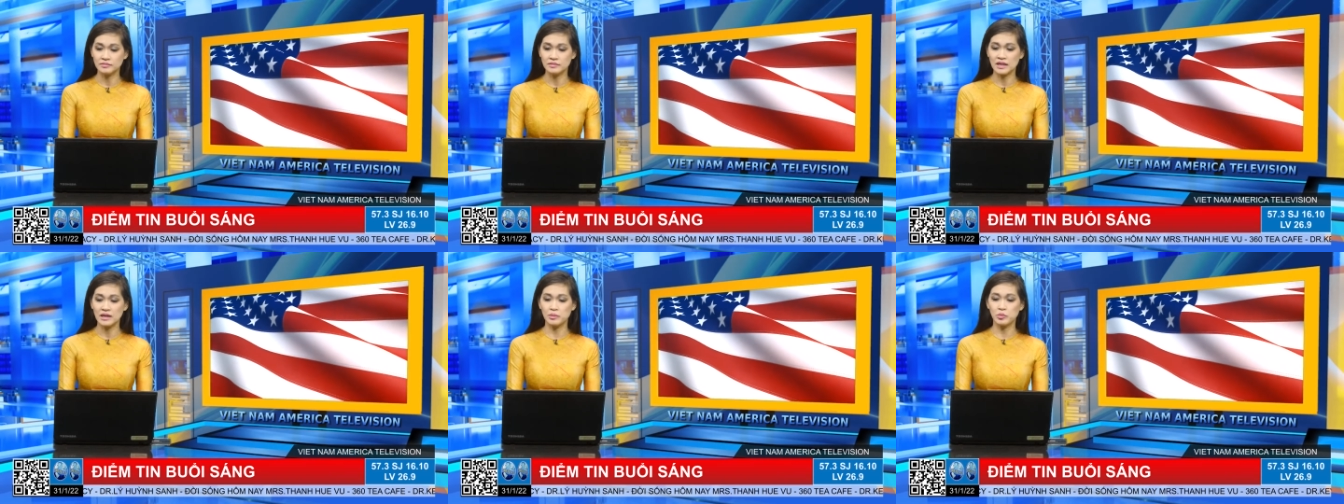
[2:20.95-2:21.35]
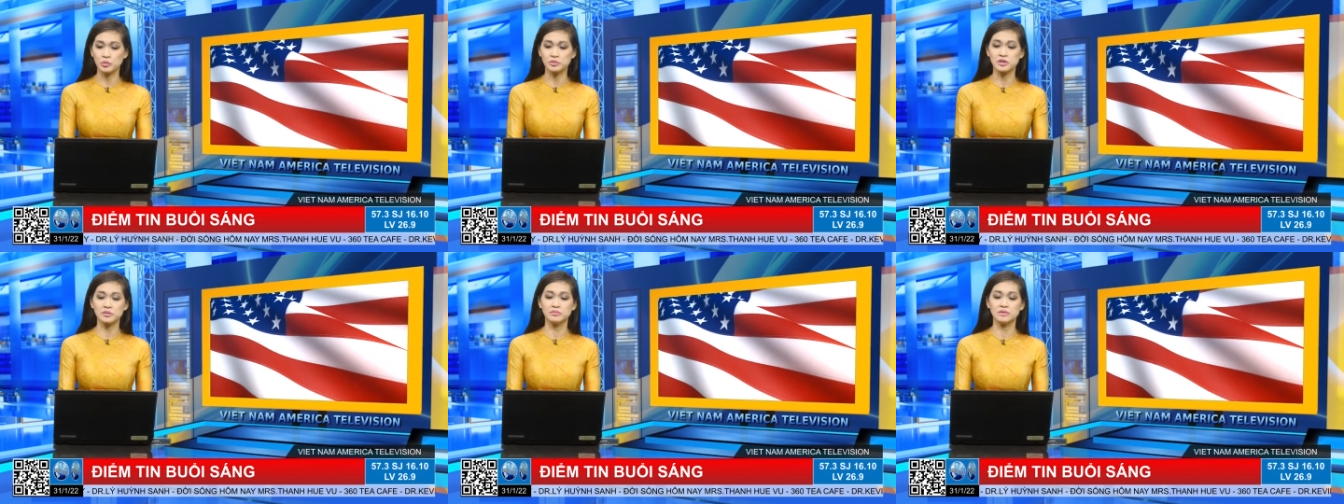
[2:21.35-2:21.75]
Đây là
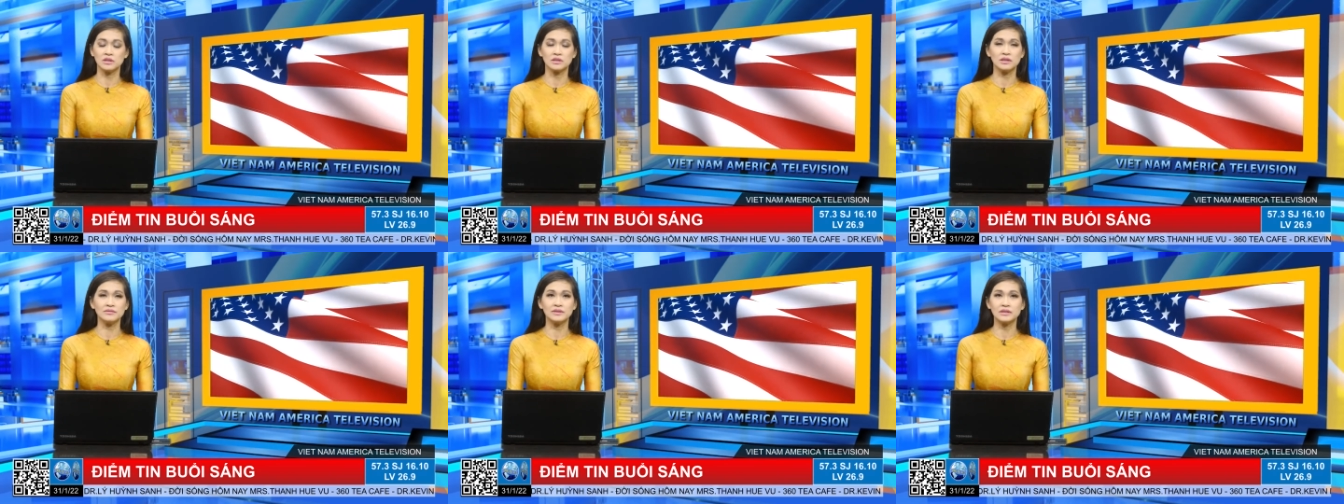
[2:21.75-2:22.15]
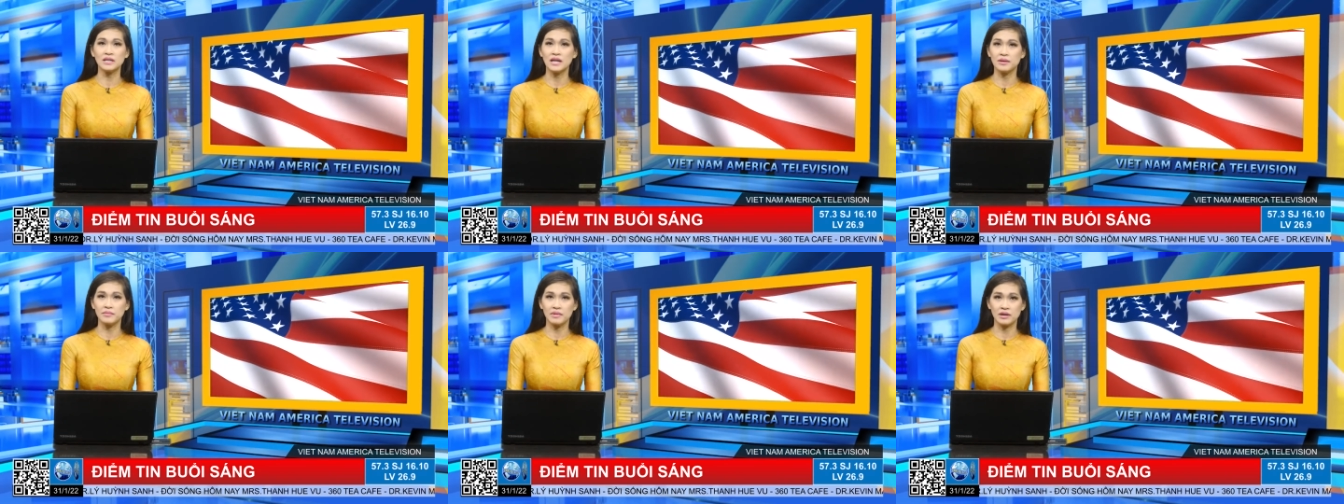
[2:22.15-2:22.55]
một trong những cái vấn
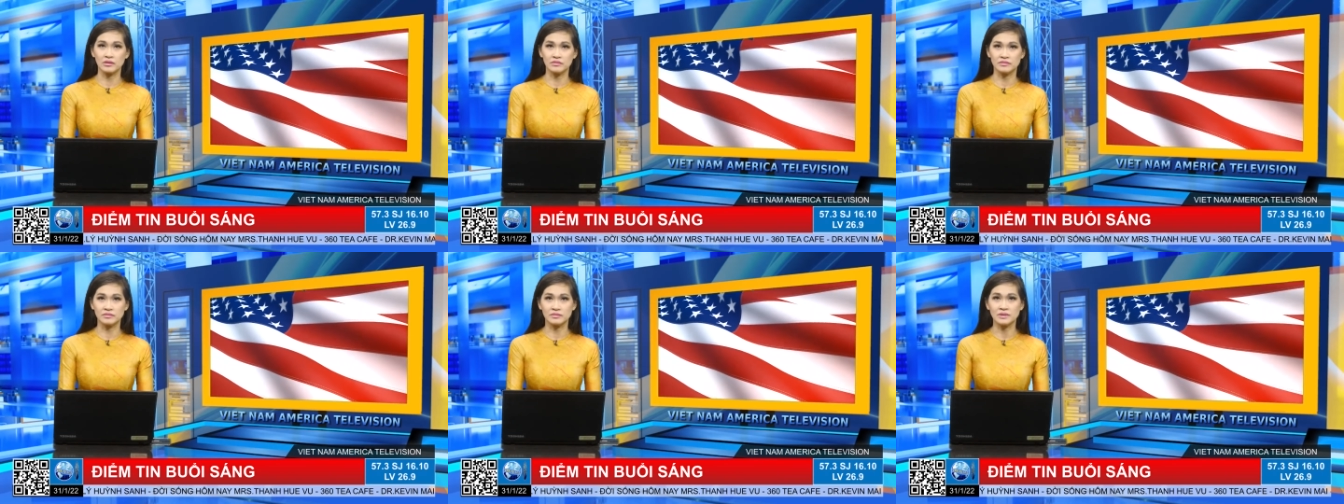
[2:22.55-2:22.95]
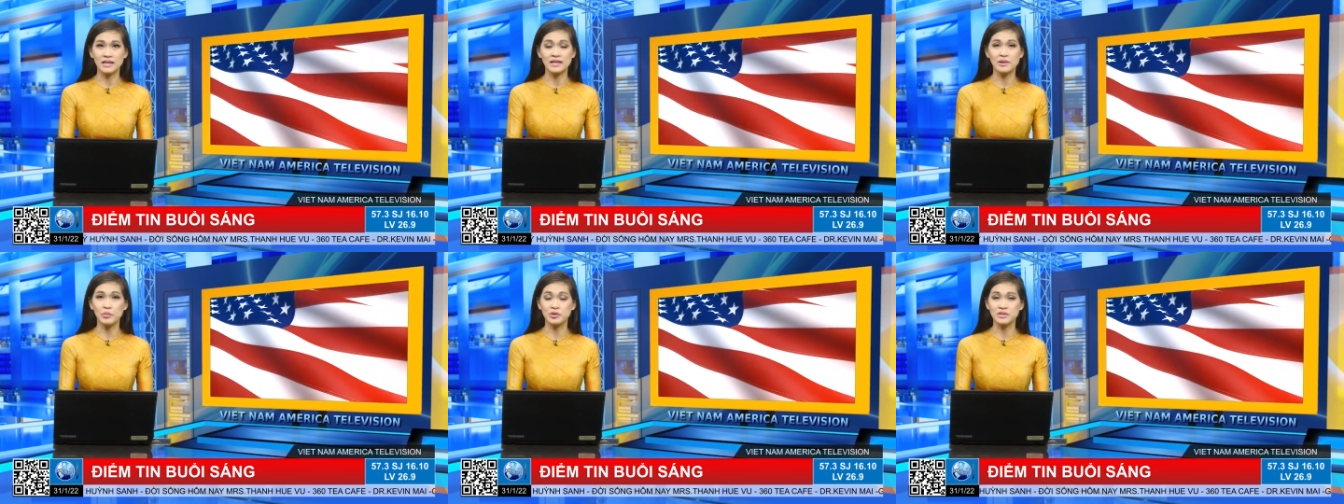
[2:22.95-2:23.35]
đề mà
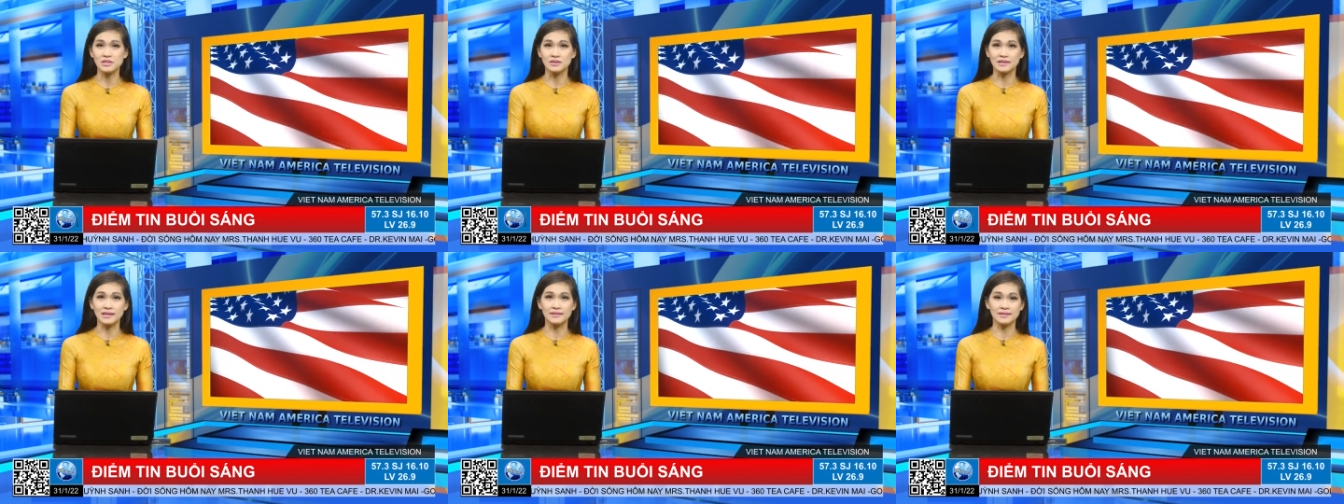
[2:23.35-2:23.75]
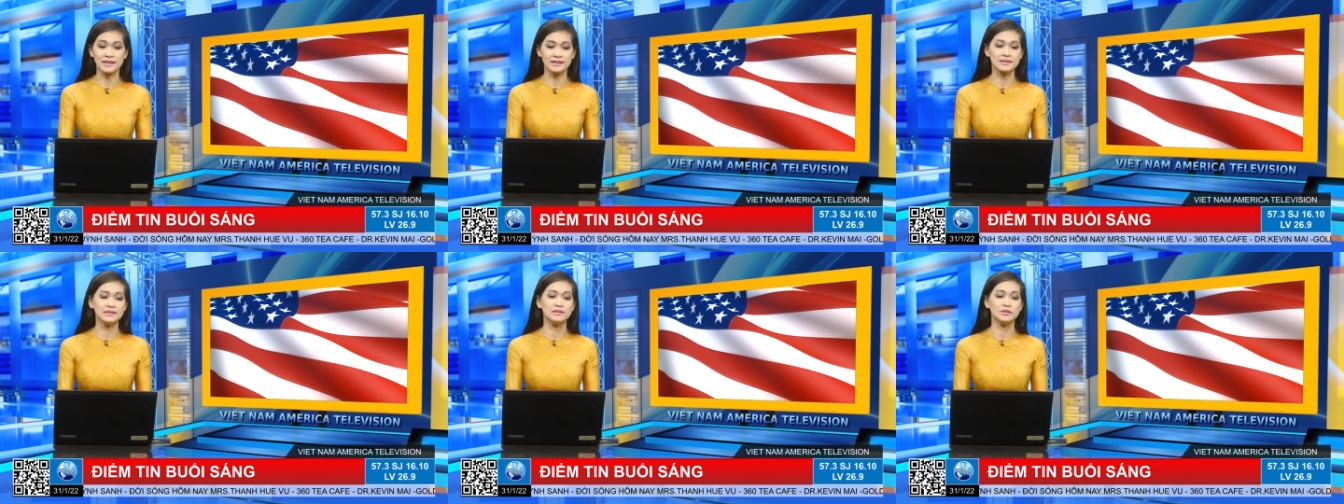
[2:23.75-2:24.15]
gây ra một cái sự căng
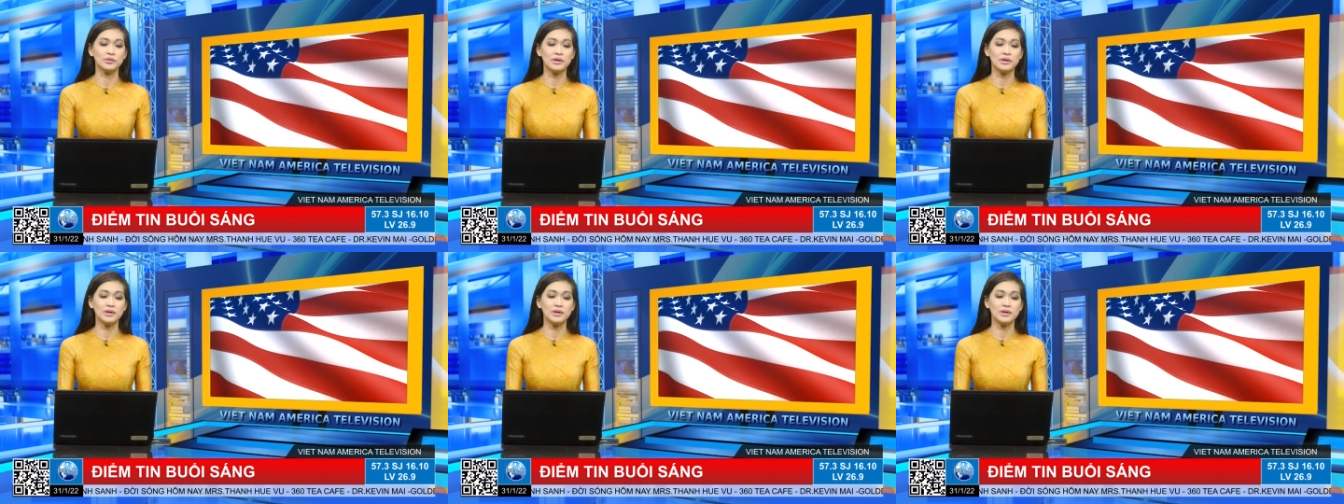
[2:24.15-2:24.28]
thẳng giữa